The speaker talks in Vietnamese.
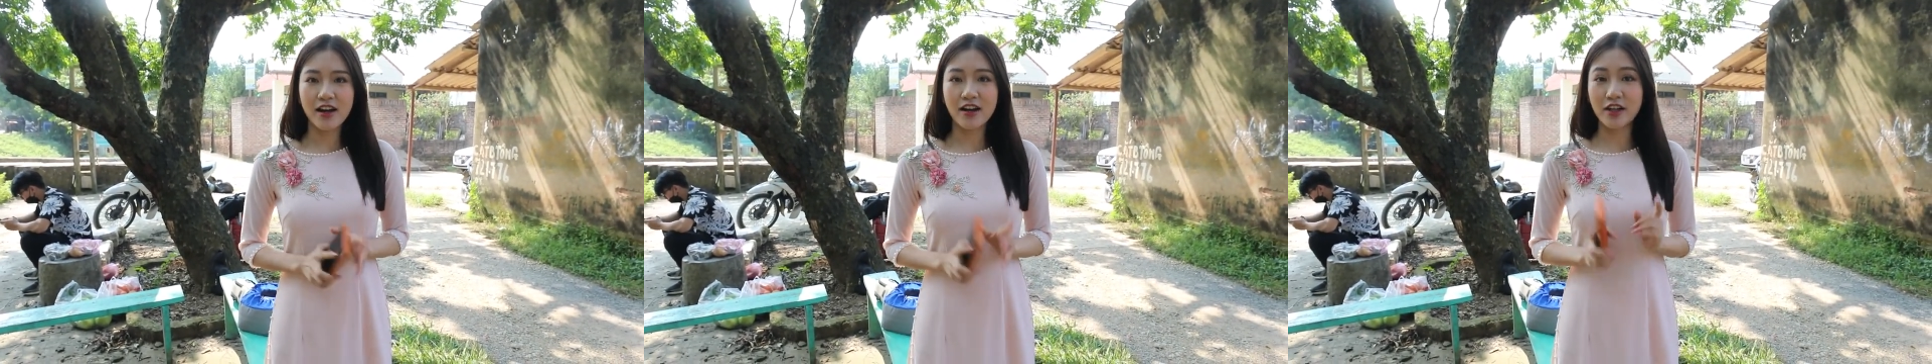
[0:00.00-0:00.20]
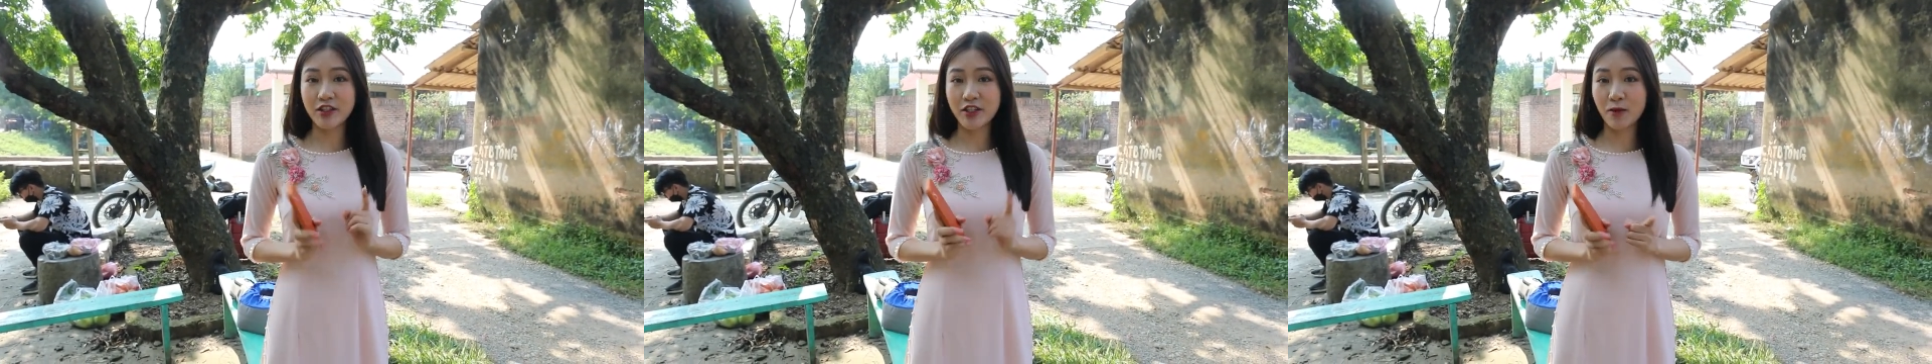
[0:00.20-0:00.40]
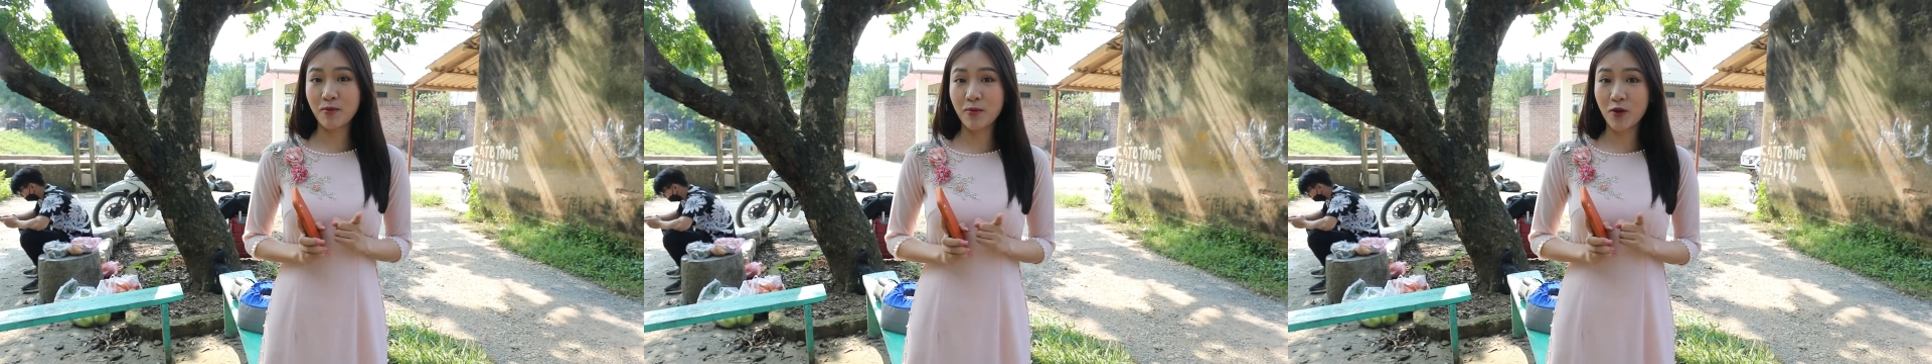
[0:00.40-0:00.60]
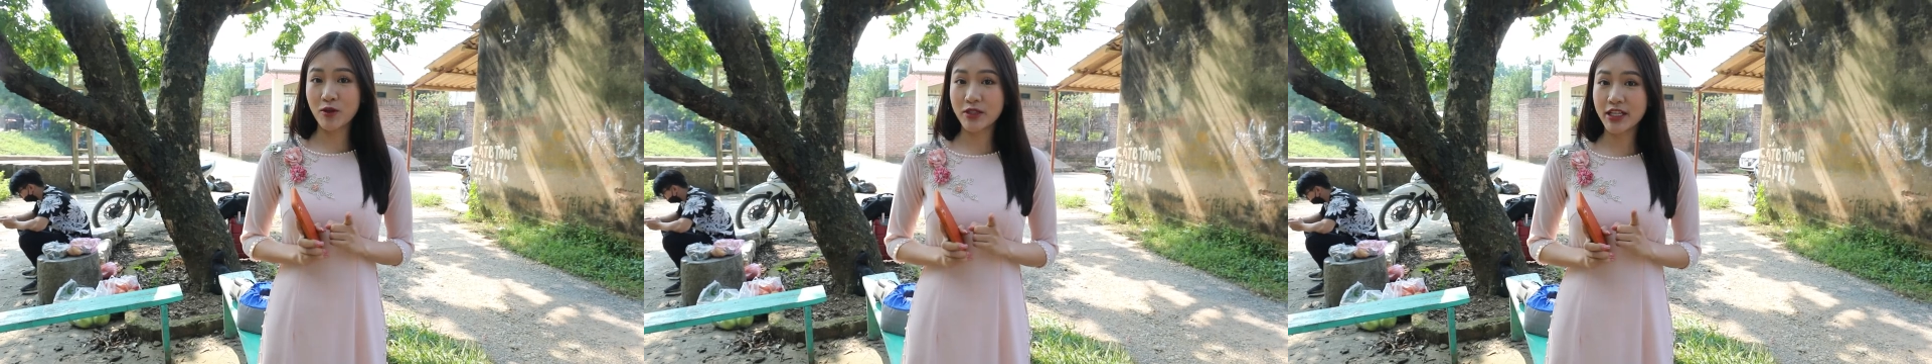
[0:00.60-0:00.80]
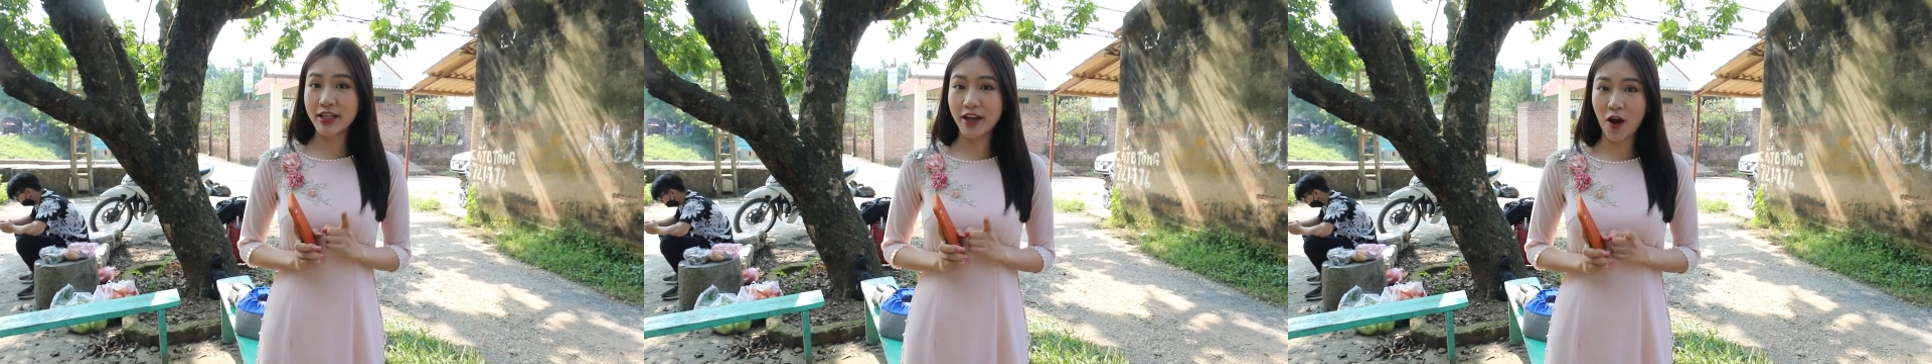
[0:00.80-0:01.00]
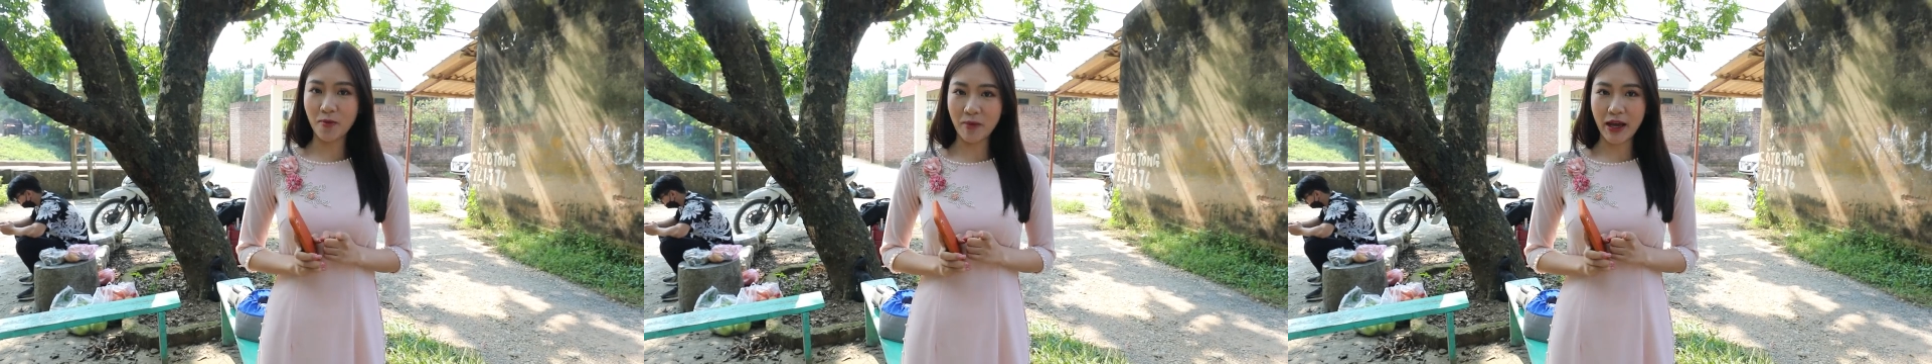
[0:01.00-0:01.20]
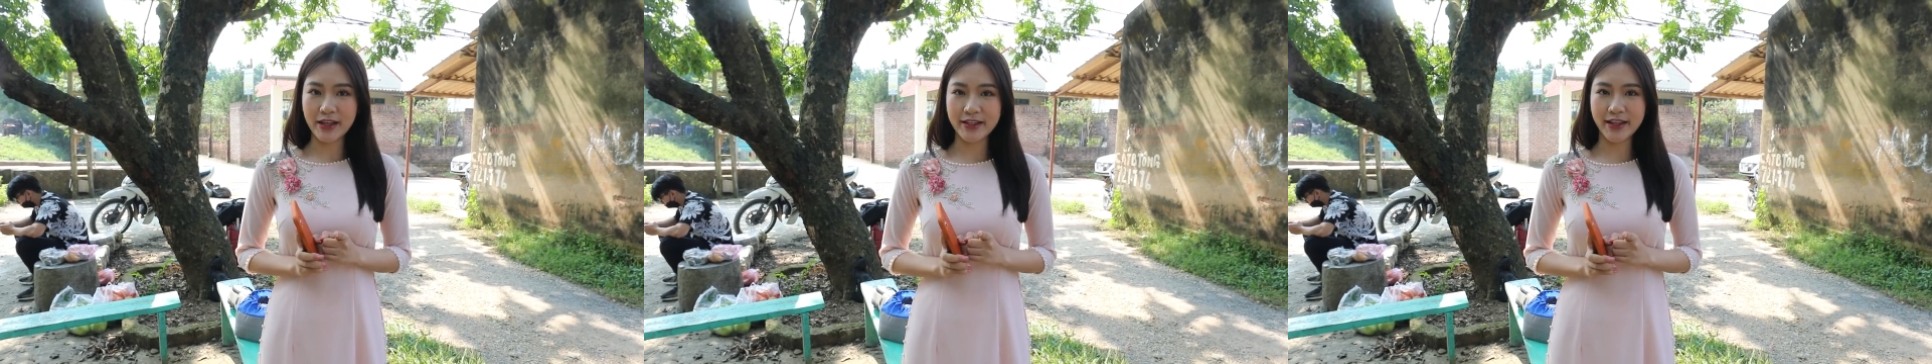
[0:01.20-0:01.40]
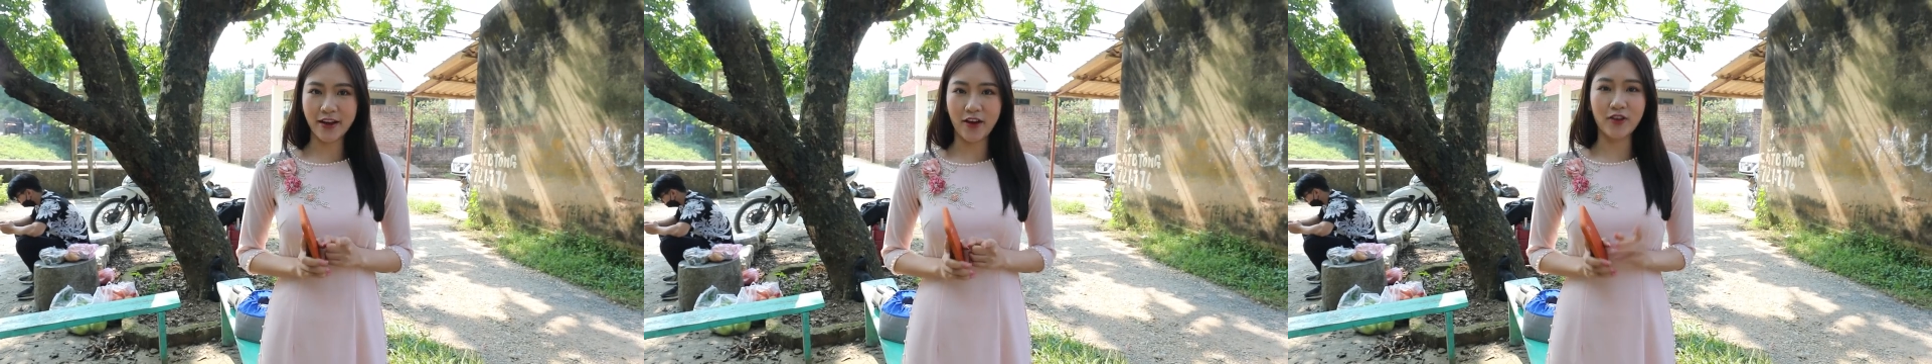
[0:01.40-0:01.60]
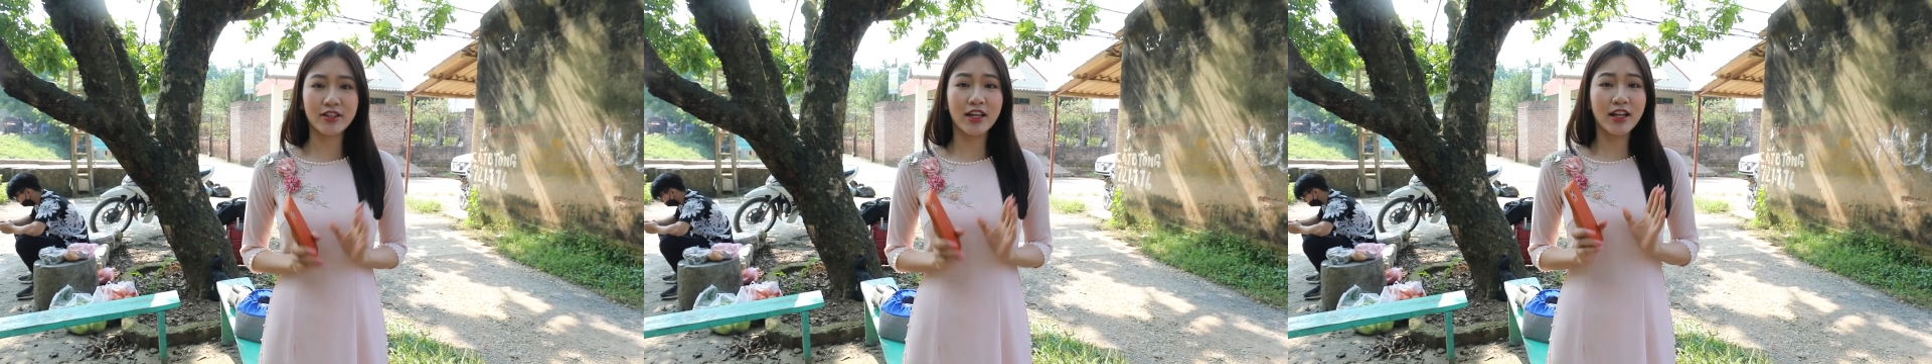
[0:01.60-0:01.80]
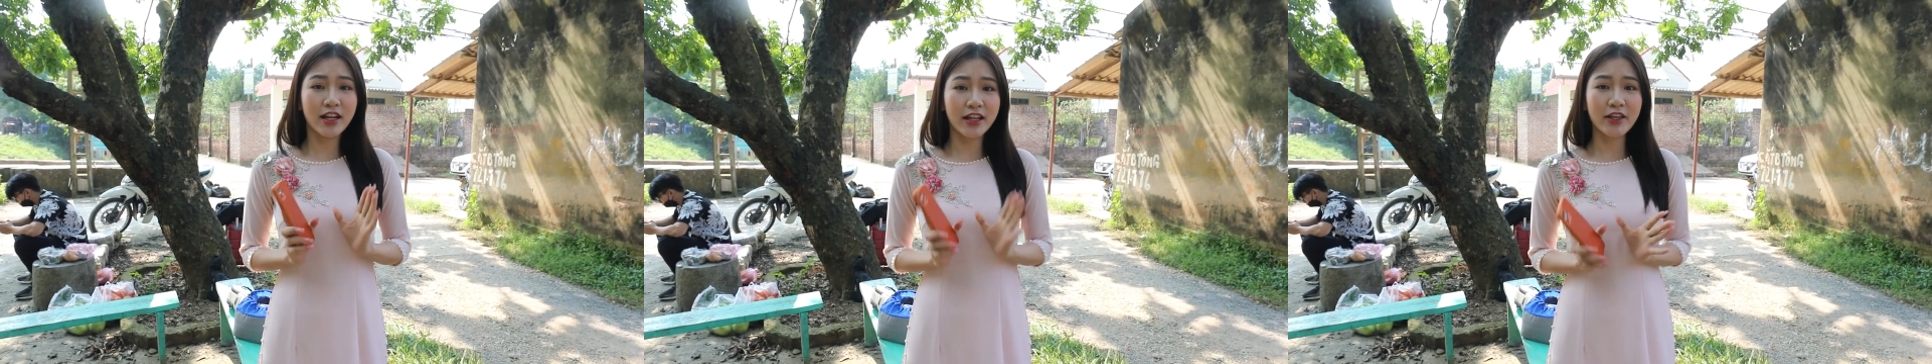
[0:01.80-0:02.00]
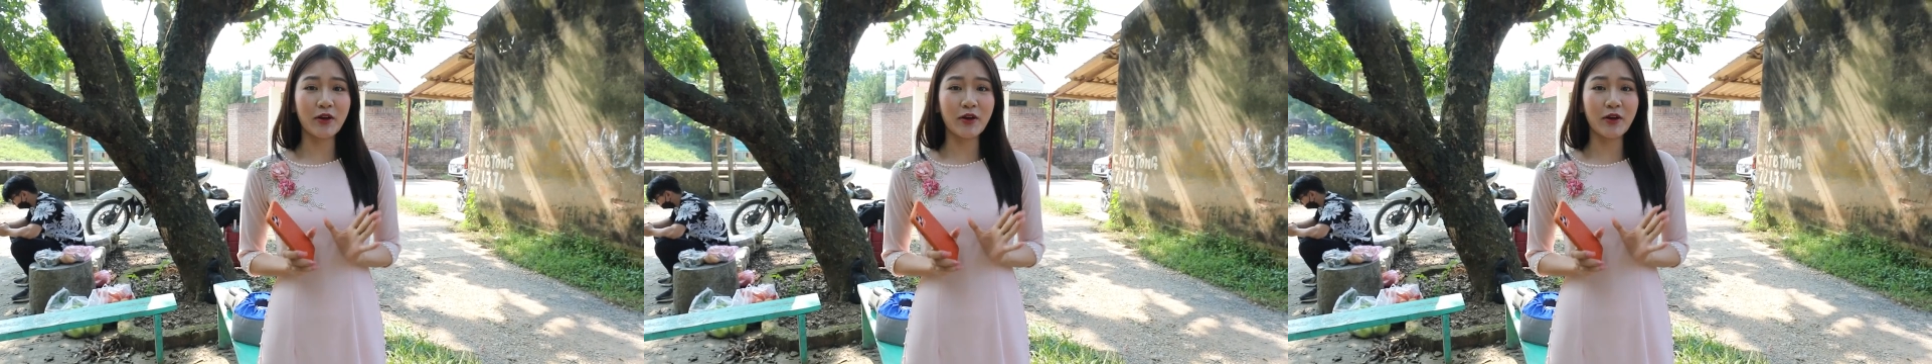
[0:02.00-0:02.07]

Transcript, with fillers: ở trong bộ sitcom này sẽ có rất